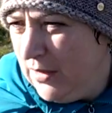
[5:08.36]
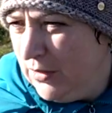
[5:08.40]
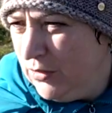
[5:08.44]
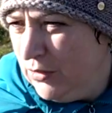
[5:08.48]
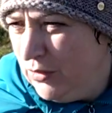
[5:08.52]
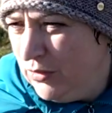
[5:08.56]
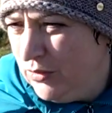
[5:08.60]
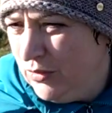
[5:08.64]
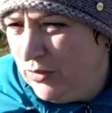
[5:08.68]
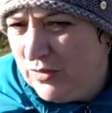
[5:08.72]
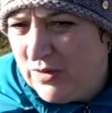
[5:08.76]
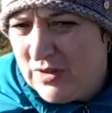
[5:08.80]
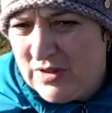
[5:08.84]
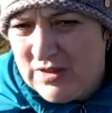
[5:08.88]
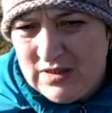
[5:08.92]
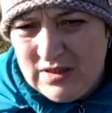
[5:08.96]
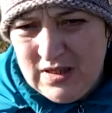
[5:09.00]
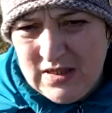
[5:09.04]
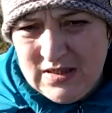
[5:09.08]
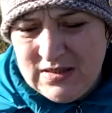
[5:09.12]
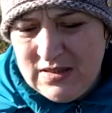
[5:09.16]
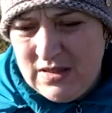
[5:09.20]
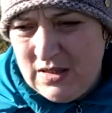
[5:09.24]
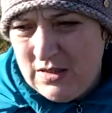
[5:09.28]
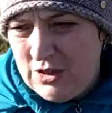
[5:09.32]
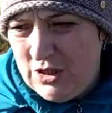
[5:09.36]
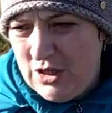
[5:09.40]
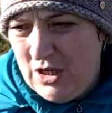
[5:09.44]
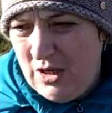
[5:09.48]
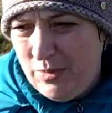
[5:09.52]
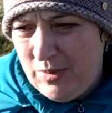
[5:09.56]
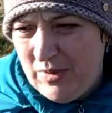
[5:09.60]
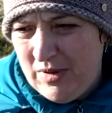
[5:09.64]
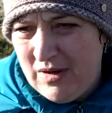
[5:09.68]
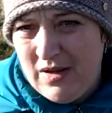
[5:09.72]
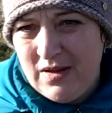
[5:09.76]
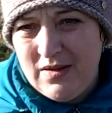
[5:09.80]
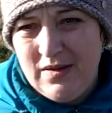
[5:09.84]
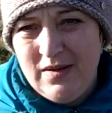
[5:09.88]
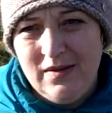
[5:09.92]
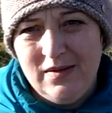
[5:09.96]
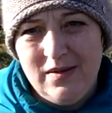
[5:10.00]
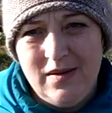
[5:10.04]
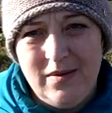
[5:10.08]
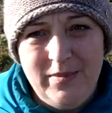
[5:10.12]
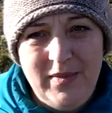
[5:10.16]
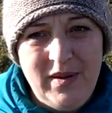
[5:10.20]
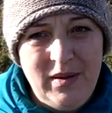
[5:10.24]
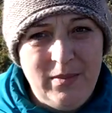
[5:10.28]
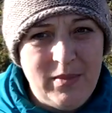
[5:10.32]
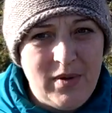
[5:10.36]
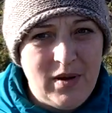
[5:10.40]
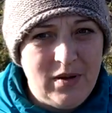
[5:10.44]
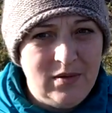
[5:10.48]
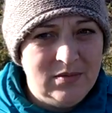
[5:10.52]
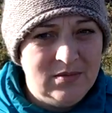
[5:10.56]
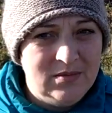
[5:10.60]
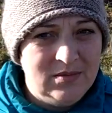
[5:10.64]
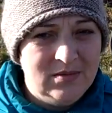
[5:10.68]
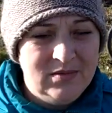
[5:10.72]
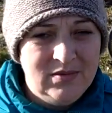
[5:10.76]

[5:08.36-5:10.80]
тут у нас казначей, проходила мимо.